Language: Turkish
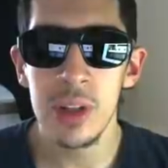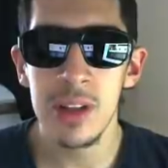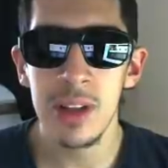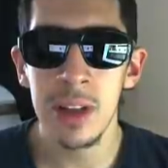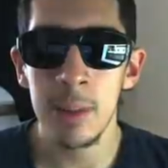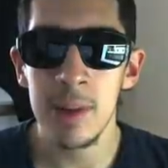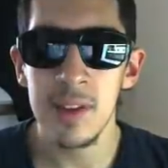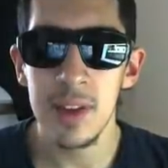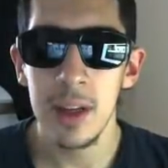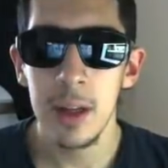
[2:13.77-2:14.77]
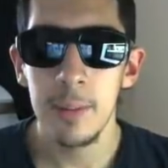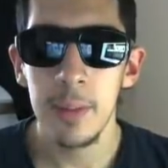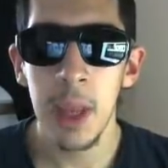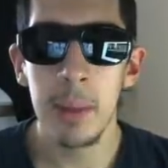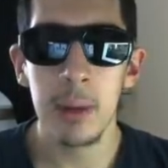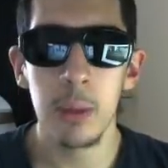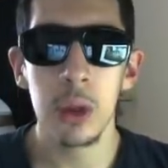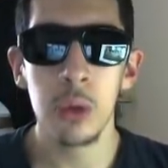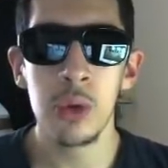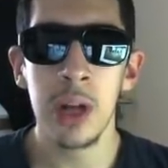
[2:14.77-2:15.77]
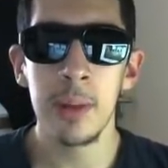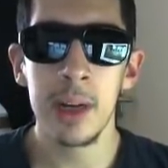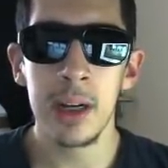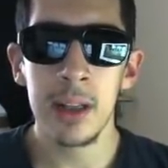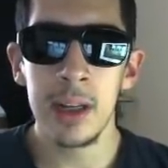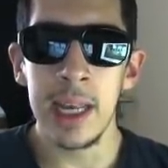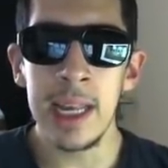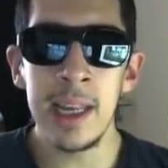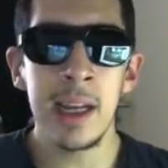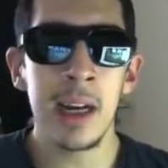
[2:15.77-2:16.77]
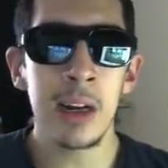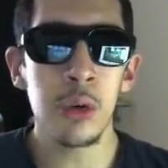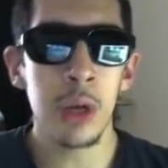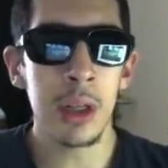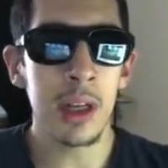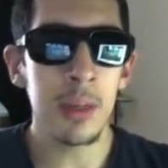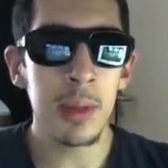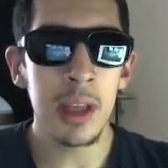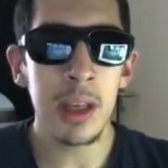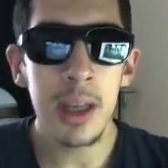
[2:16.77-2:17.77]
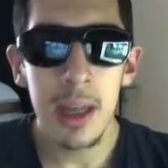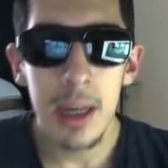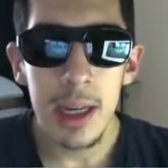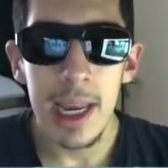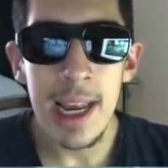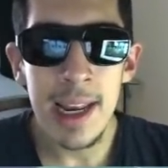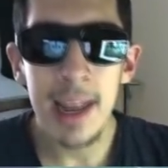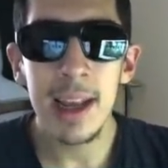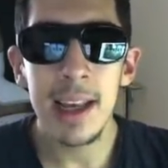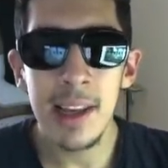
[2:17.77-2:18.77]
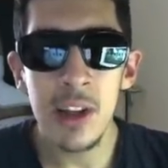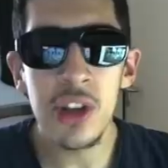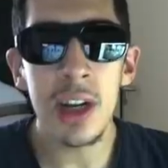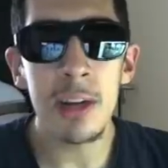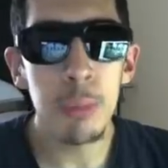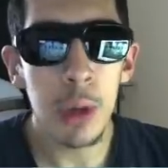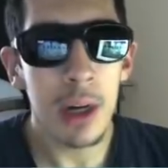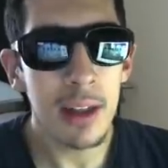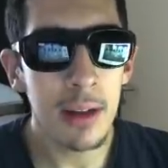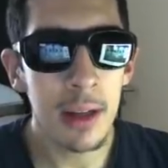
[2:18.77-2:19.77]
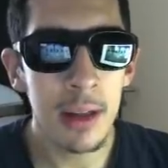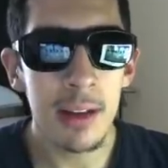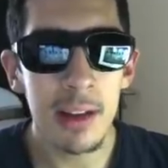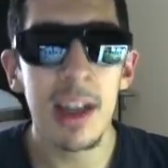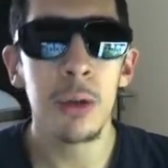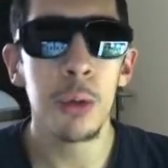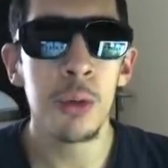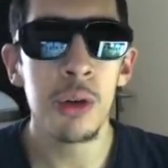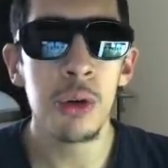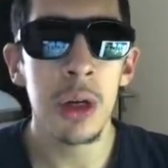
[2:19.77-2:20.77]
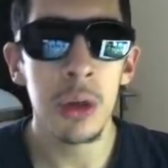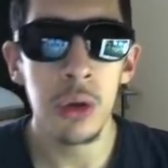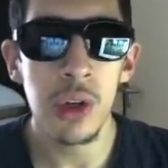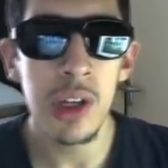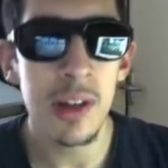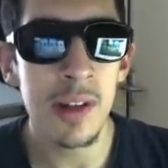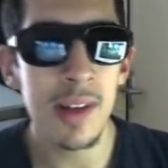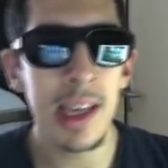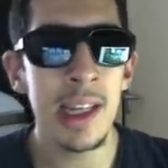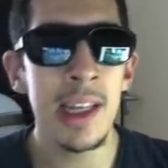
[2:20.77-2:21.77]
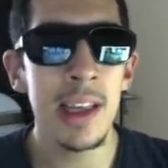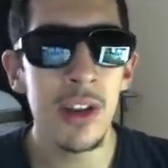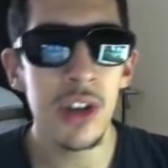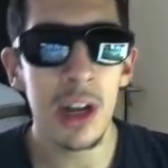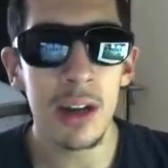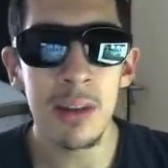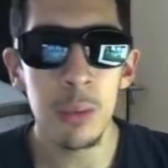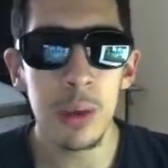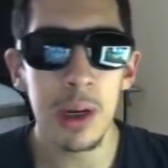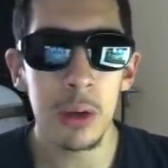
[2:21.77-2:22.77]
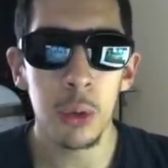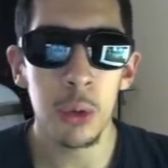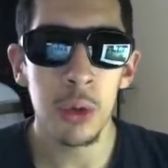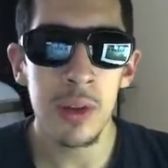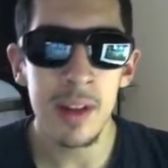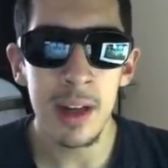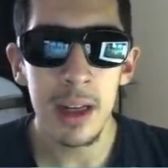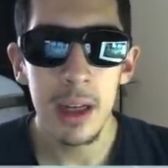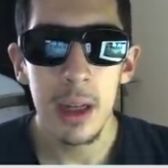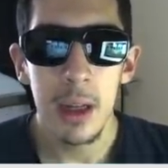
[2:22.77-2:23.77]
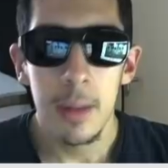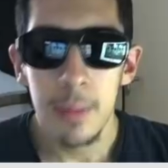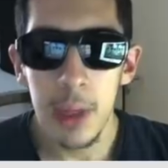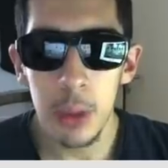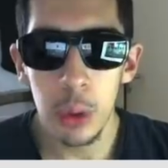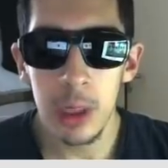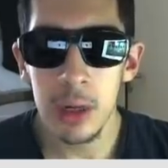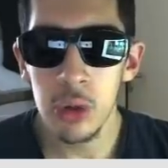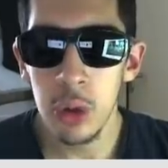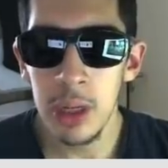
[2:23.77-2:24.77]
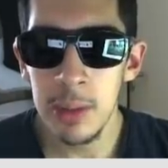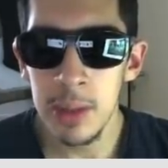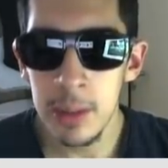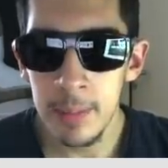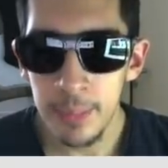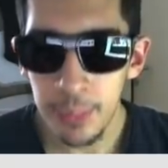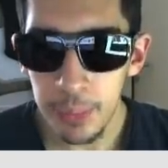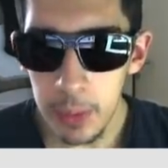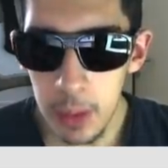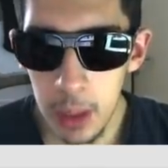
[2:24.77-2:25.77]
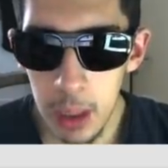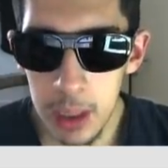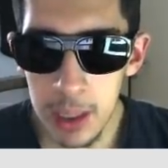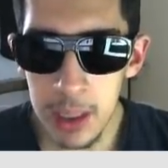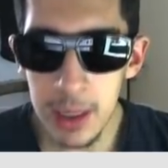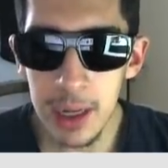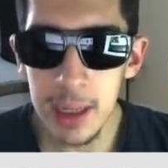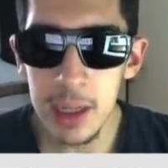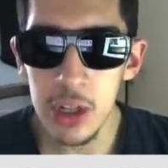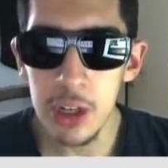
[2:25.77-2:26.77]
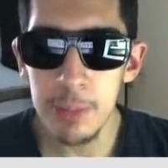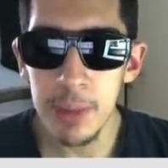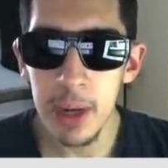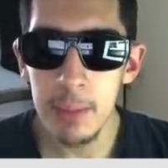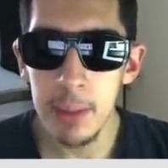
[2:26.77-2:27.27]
satılamaz. Neymar bu arada güzel bir kart. Hani en iyi kart şu an takımdaki en iyi ikinci kart bu kart. Hani diğer topçuları şu an göreceksiniz. En iyi ikinci kartın bu kart olduğunu size de net olarak söyleyebilirim. Yanında arkadaşlar Prime